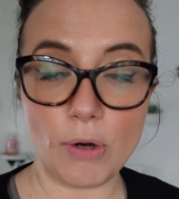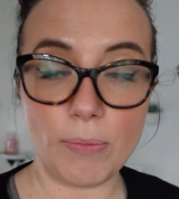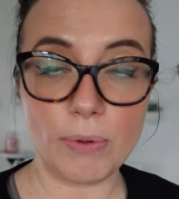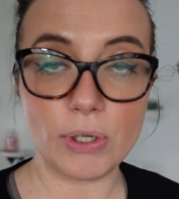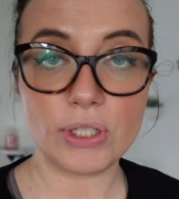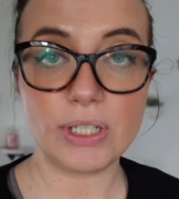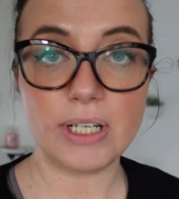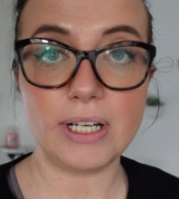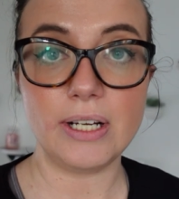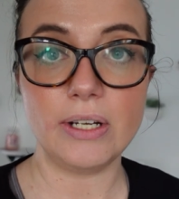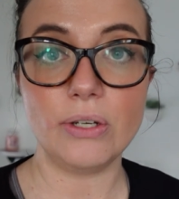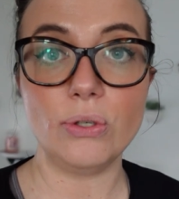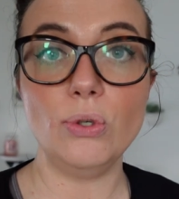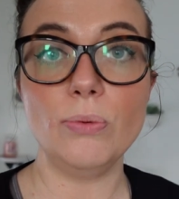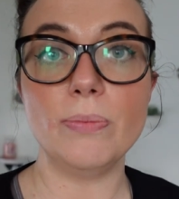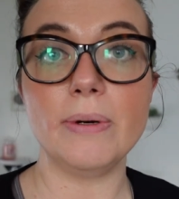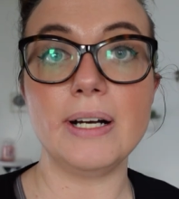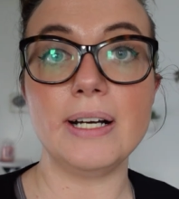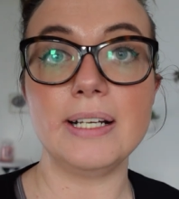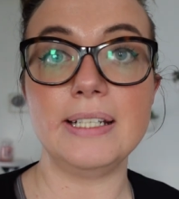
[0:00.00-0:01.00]
Roboter
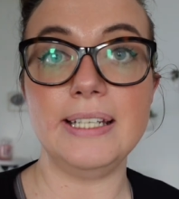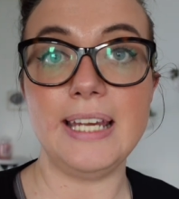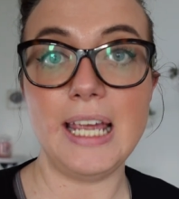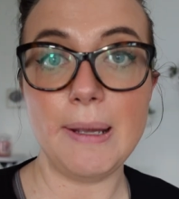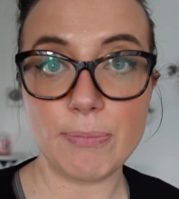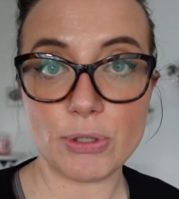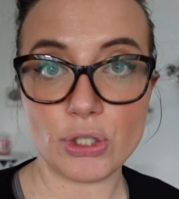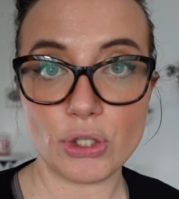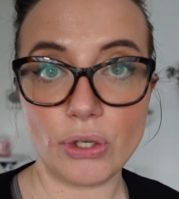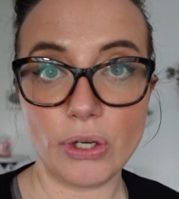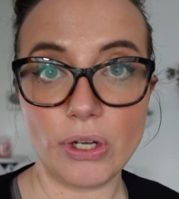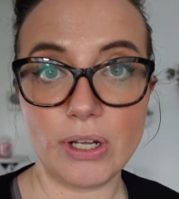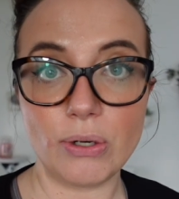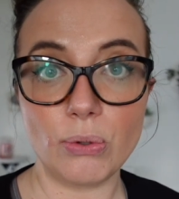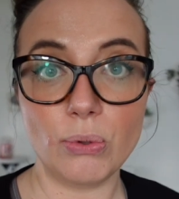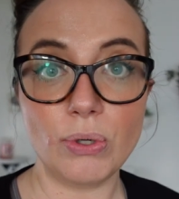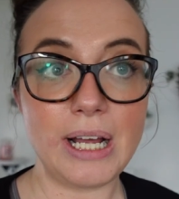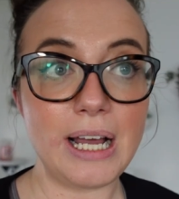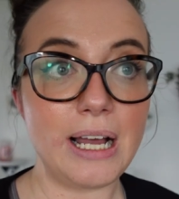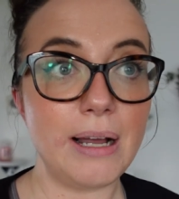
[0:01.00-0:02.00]
über die App steuern
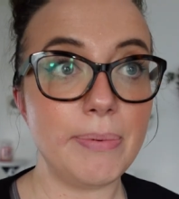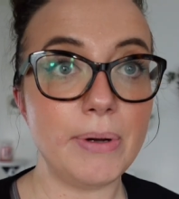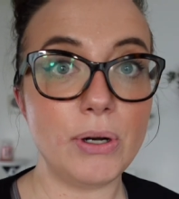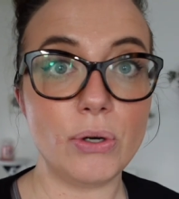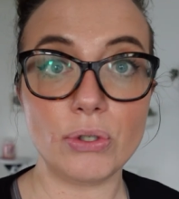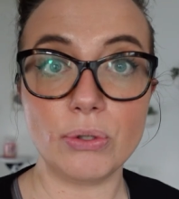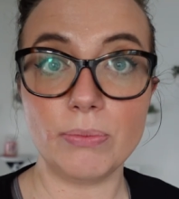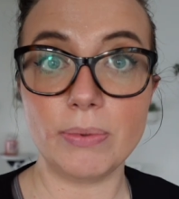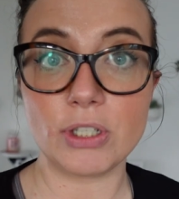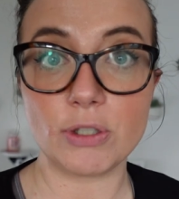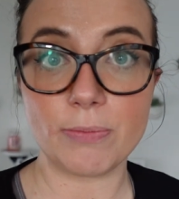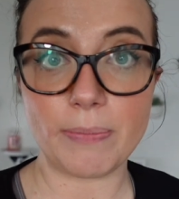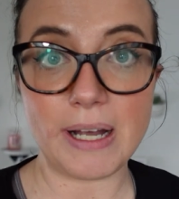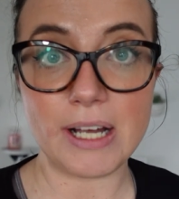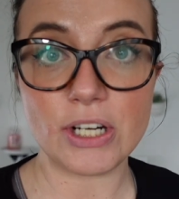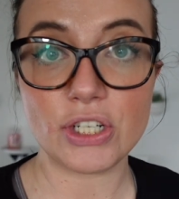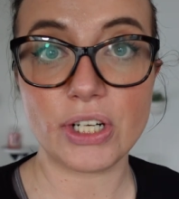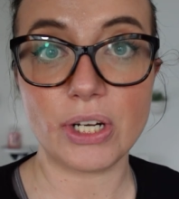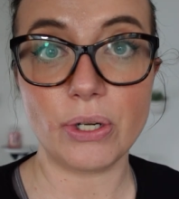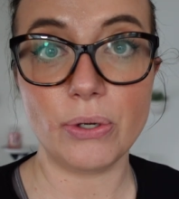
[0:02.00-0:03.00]
oder aber auch über
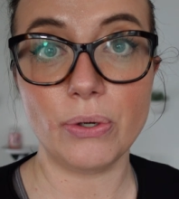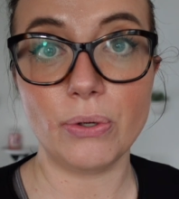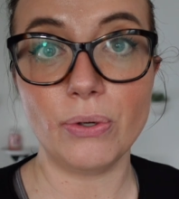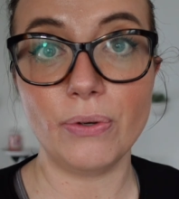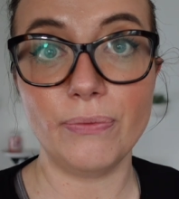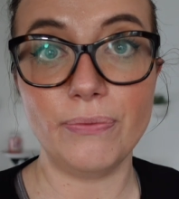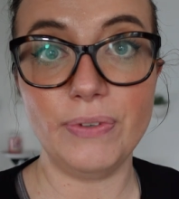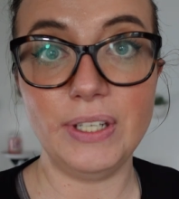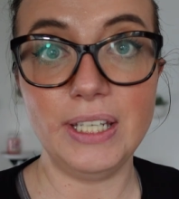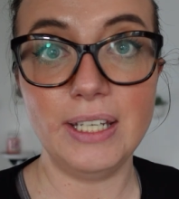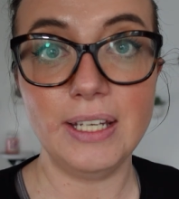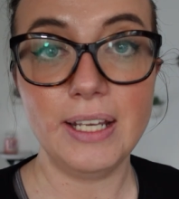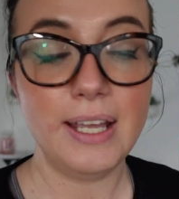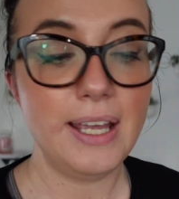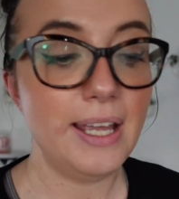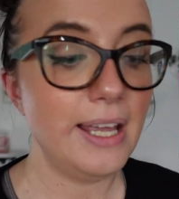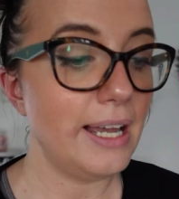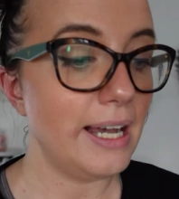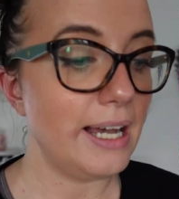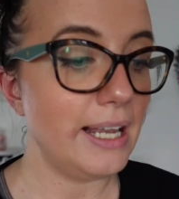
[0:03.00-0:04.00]
Sprachsteuerung wie
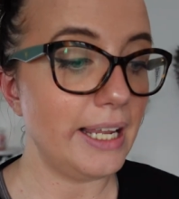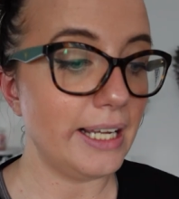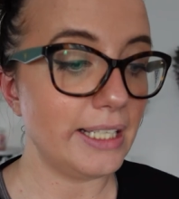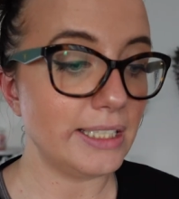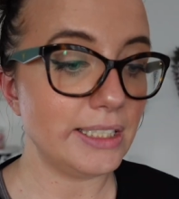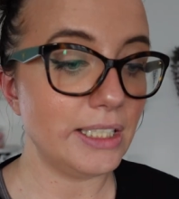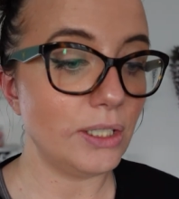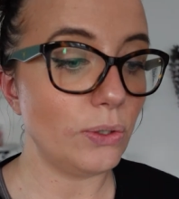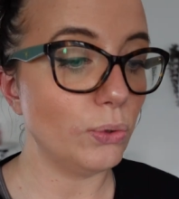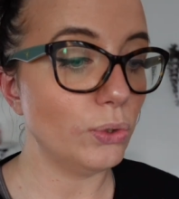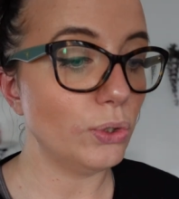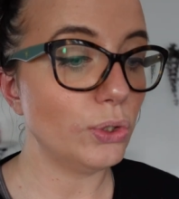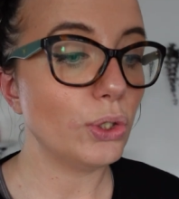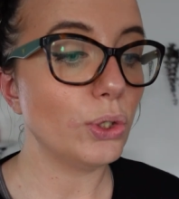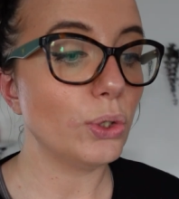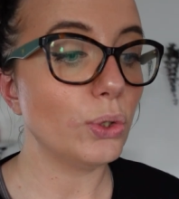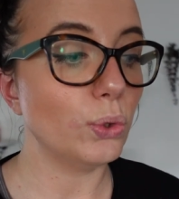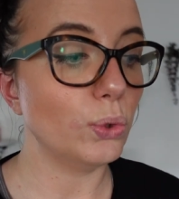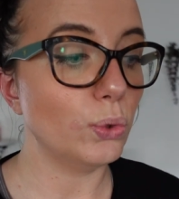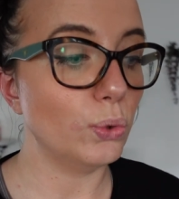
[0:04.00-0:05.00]
Alexa und
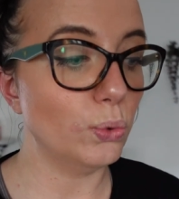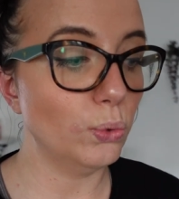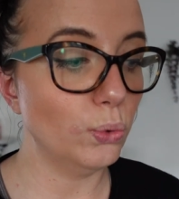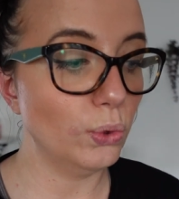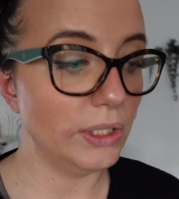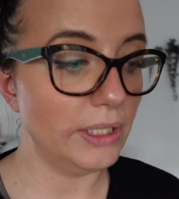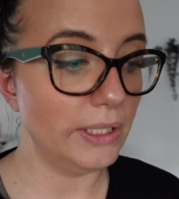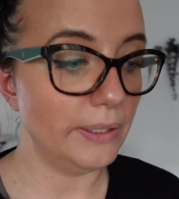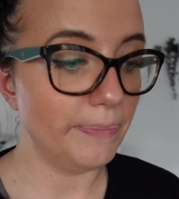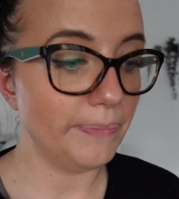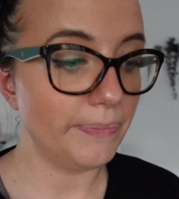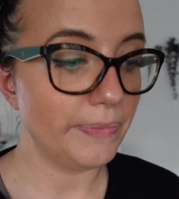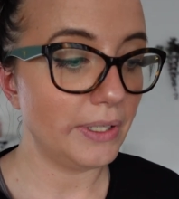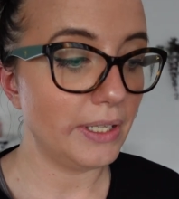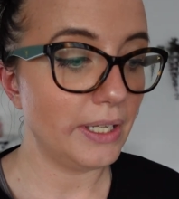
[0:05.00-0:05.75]
Google.